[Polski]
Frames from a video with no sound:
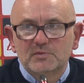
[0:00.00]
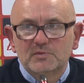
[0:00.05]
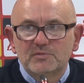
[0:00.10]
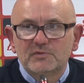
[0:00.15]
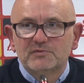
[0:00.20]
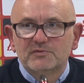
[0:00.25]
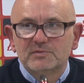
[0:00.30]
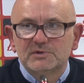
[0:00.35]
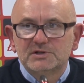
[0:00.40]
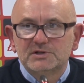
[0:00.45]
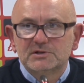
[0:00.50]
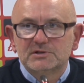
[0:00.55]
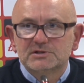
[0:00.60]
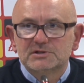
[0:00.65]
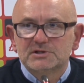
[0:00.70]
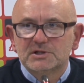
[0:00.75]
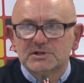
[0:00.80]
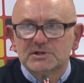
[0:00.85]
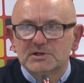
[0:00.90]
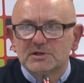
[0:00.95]
mówmy się
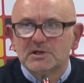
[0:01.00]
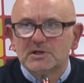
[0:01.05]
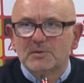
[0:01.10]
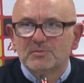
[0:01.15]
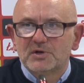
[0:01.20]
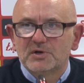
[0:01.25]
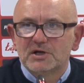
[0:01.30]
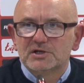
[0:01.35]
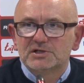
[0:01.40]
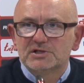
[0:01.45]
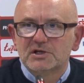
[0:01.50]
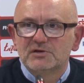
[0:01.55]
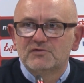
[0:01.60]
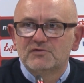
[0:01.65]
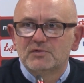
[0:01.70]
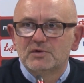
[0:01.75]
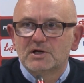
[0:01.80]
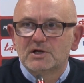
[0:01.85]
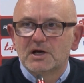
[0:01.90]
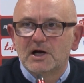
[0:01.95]
szczerze, ta pierwsza
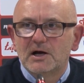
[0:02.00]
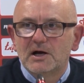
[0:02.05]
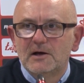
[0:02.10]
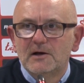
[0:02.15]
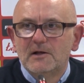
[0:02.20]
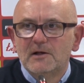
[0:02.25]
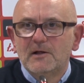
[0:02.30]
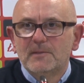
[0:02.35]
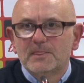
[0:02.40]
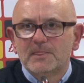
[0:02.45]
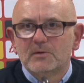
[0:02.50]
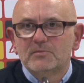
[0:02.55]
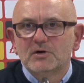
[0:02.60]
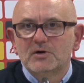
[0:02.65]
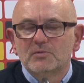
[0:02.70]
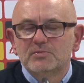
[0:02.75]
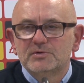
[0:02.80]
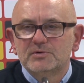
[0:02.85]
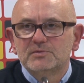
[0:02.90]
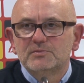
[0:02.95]
dwójka to
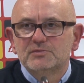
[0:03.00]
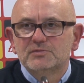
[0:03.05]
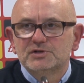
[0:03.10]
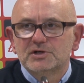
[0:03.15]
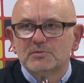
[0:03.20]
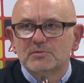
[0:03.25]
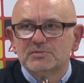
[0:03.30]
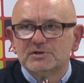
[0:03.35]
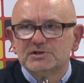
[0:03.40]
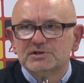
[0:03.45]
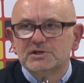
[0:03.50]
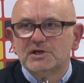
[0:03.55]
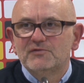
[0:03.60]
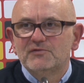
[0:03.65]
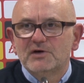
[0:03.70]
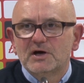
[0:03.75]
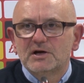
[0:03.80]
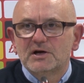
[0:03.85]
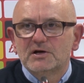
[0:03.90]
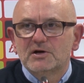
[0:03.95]
miałby, musiał być
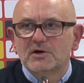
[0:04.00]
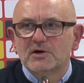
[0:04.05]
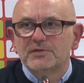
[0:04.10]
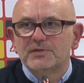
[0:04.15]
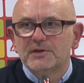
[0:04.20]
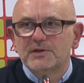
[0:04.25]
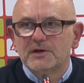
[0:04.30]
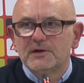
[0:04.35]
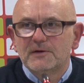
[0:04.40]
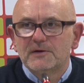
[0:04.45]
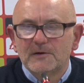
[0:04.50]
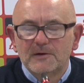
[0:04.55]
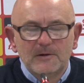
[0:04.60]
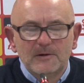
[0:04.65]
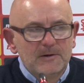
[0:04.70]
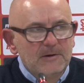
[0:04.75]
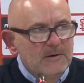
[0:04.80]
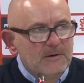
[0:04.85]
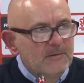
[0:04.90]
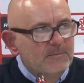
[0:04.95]
niewiarygodny,
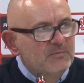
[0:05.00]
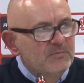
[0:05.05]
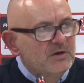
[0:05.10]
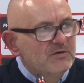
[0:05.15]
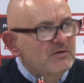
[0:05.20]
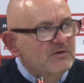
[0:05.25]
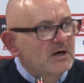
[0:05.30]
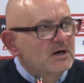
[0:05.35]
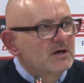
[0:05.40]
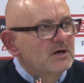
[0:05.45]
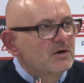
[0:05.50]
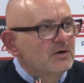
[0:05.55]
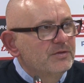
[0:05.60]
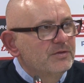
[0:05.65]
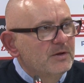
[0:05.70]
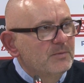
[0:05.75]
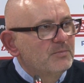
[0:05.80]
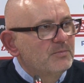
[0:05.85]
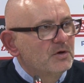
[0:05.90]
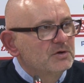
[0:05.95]

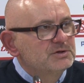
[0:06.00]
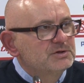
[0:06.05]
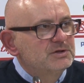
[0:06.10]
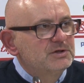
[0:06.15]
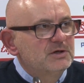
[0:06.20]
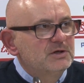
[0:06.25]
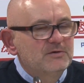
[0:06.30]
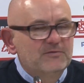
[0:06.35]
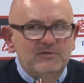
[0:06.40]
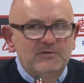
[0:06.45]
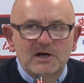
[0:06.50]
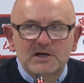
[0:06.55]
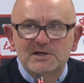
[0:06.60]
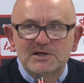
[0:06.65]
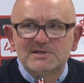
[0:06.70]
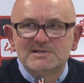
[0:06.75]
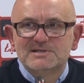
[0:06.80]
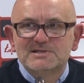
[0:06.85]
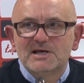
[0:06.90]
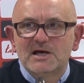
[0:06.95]
niewiarygodny pościg w
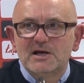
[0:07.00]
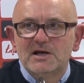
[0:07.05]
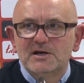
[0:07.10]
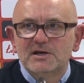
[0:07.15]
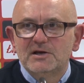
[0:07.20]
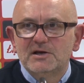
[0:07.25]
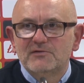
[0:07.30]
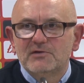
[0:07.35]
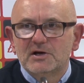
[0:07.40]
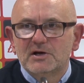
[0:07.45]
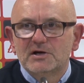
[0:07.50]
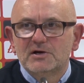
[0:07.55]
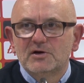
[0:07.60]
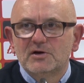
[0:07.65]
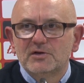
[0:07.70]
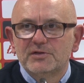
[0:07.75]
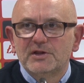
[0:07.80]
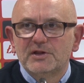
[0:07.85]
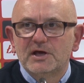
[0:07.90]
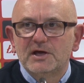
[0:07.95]
jakiejś serii
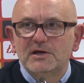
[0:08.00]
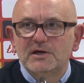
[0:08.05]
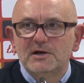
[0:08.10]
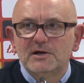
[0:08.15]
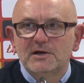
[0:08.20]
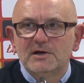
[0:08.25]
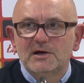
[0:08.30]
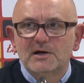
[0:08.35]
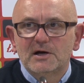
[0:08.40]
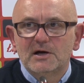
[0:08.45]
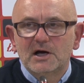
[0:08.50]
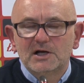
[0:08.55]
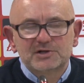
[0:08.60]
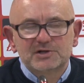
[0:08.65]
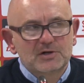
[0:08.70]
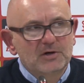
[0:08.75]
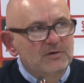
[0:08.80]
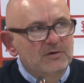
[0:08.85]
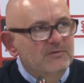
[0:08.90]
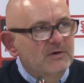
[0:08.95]
niewiarygodnej,
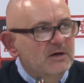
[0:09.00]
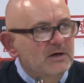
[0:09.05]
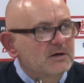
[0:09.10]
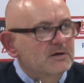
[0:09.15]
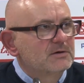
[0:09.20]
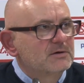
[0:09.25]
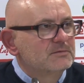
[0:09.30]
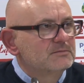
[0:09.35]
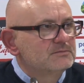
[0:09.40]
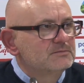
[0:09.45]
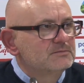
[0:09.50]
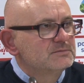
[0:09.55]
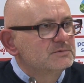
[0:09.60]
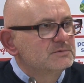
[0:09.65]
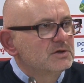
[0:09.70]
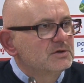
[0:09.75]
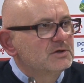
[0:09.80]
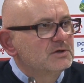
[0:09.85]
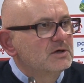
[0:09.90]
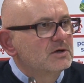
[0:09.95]
aczkolwiek
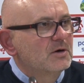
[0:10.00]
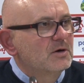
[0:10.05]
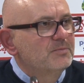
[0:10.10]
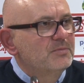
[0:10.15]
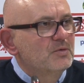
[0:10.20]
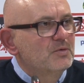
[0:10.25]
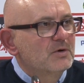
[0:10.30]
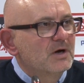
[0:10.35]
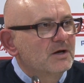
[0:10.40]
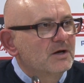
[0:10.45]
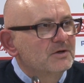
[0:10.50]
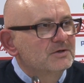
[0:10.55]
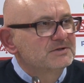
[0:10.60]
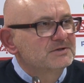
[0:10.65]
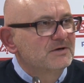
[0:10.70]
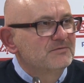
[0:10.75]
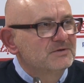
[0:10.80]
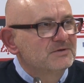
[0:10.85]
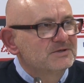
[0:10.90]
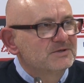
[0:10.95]
to tylko piłka
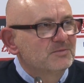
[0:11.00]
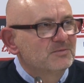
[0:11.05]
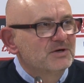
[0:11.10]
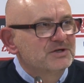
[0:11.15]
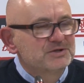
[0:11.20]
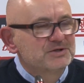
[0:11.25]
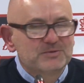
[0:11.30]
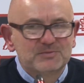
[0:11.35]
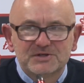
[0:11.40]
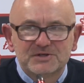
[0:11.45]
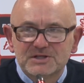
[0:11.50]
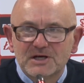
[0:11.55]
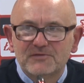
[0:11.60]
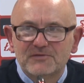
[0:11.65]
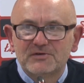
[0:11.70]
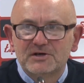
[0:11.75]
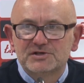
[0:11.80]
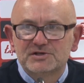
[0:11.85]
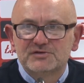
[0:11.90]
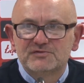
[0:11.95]
nożna, więc zobaczymy. Trzeba
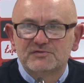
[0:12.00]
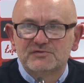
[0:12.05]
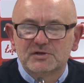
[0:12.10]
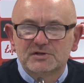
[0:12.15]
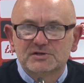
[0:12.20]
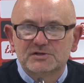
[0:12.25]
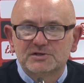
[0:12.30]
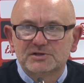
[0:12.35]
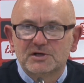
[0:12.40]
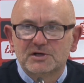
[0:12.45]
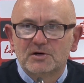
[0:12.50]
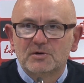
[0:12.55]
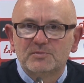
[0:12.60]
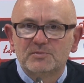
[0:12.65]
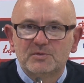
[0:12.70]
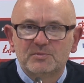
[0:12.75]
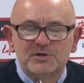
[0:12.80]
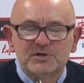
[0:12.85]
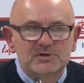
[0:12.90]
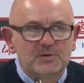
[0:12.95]
wierzyć w to, co się
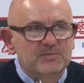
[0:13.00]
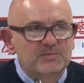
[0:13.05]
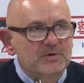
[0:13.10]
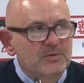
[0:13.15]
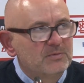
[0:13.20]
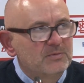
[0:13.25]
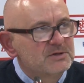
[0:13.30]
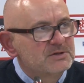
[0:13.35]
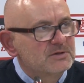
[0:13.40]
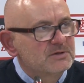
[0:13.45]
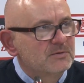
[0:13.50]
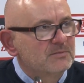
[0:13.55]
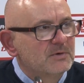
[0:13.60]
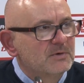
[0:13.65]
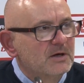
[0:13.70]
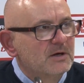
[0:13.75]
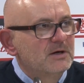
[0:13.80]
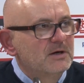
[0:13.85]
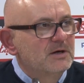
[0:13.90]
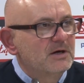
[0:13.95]
robi, być optymistą.
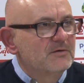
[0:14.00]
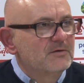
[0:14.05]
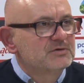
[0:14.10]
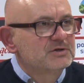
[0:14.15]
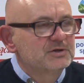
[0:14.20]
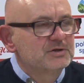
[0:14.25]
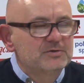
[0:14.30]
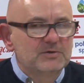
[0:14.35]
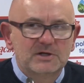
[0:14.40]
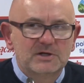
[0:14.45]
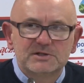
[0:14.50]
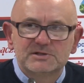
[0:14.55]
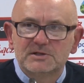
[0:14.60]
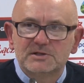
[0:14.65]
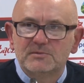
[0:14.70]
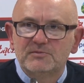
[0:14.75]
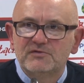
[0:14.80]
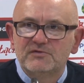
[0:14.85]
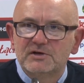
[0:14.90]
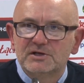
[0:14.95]
Ja w życiu
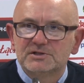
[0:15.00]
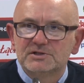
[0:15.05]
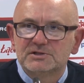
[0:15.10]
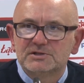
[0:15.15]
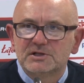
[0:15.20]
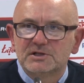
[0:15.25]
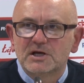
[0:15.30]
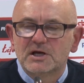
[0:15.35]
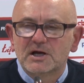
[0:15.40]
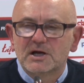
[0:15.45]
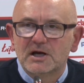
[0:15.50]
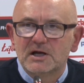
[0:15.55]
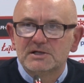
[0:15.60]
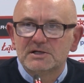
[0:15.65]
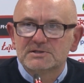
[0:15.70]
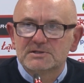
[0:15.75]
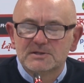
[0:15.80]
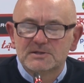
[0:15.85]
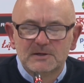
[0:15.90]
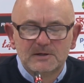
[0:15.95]
jestem i wierzę, że
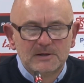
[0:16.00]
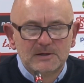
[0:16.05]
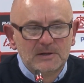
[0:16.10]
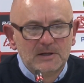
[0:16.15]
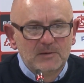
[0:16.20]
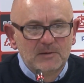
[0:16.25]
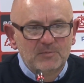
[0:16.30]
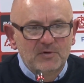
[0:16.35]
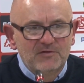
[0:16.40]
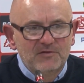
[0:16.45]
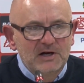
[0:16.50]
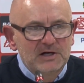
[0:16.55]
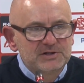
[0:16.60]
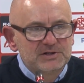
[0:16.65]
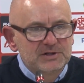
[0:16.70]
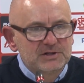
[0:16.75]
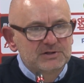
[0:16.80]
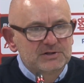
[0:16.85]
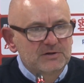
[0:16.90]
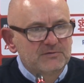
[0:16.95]
GKS
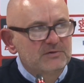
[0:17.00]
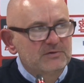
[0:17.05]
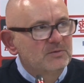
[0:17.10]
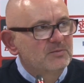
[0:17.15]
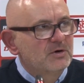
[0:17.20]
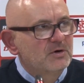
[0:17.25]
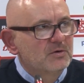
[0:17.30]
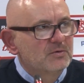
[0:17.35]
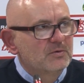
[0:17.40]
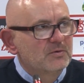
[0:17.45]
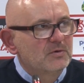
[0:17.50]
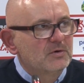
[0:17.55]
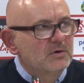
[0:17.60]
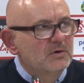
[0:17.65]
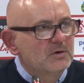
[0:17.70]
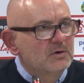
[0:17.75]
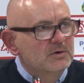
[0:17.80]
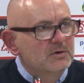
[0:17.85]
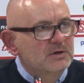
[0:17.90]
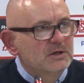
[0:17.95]
powalczy jeszcze w tym roku
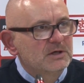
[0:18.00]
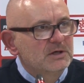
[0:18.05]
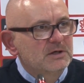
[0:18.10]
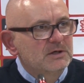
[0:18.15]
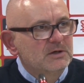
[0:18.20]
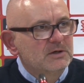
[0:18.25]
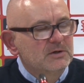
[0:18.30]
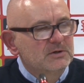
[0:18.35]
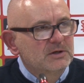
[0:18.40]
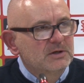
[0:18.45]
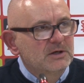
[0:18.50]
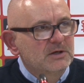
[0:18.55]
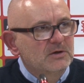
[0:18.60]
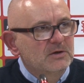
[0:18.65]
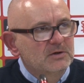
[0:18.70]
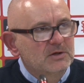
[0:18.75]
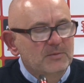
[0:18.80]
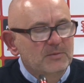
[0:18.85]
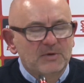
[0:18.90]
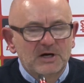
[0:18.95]
o, ten, o, ten,
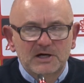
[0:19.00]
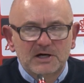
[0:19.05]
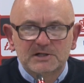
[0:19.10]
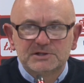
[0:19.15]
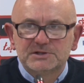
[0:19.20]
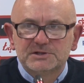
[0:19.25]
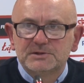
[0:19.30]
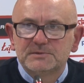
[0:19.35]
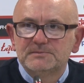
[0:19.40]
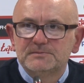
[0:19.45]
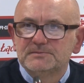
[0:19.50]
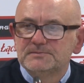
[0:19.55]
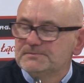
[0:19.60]
o te baraże.